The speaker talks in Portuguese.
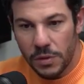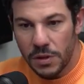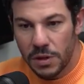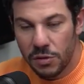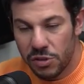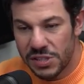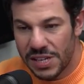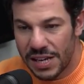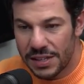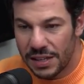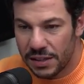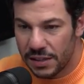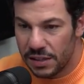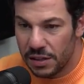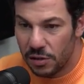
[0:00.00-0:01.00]
Eu vou sair
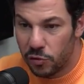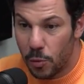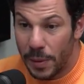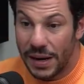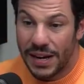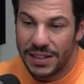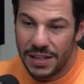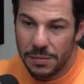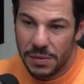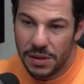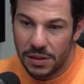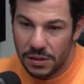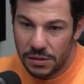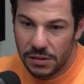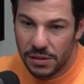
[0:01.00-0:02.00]
daqui, eu vou para
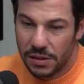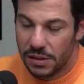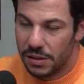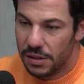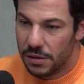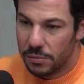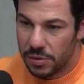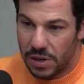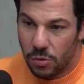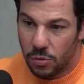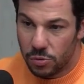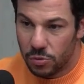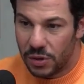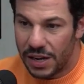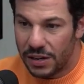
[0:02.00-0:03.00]
academia, que é
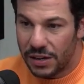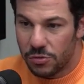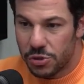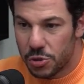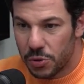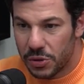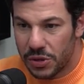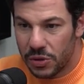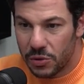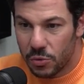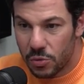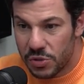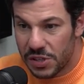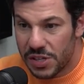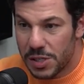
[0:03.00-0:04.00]
um lugar onde eu
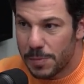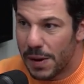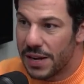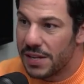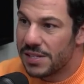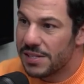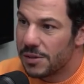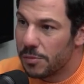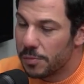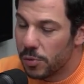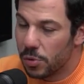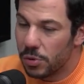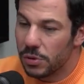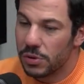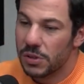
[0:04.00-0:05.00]
consegui esparecer um
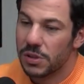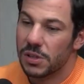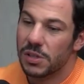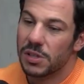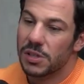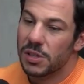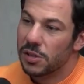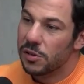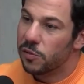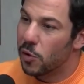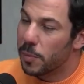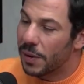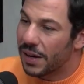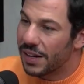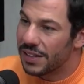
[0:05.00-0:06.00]
pouco.
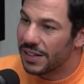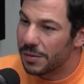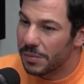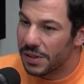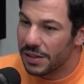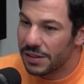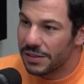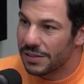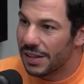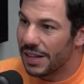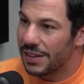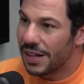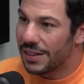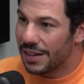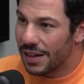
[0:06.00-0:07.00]
Fui para academia
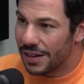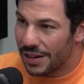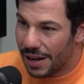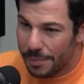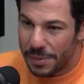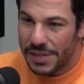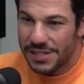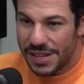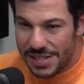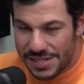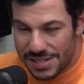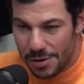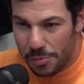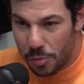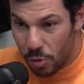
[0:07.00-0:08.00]
tentar treinar para
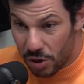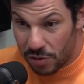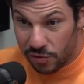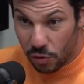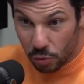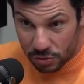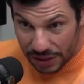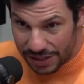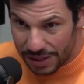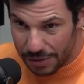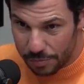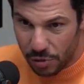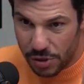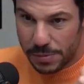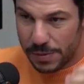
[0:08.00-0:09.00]
esquecer um pouco e voltar
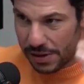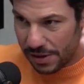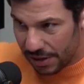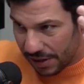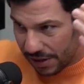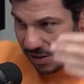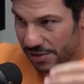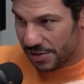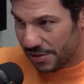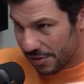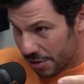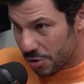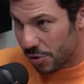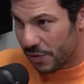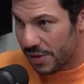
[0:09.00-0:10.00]
depois para
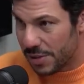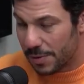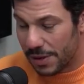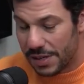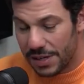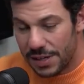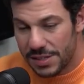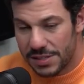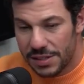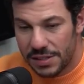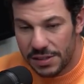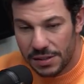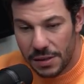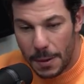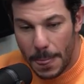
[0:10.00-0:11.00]
resolver as planilhas
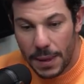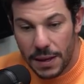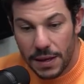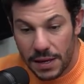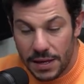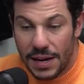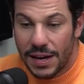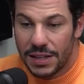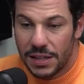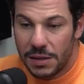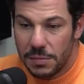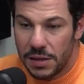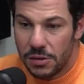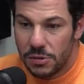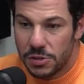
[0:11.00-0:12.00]
ali. E na
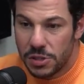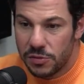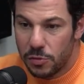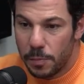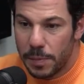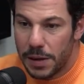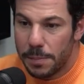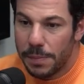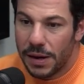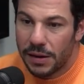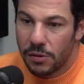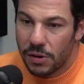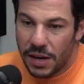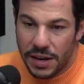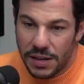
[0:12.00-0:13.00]
academia eu tive um
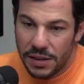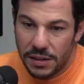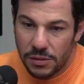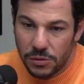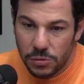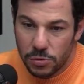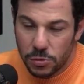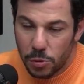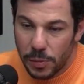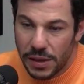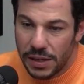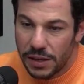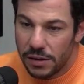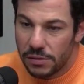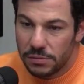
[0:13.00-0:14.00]
piripaque. Eu caí no, no
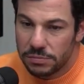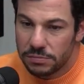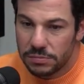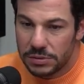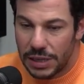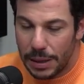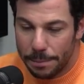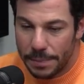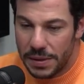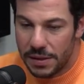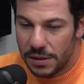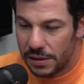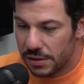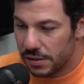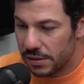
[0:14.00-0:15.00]
banheiro, na
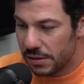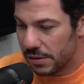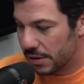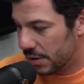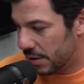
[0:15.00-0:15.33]
pia ali.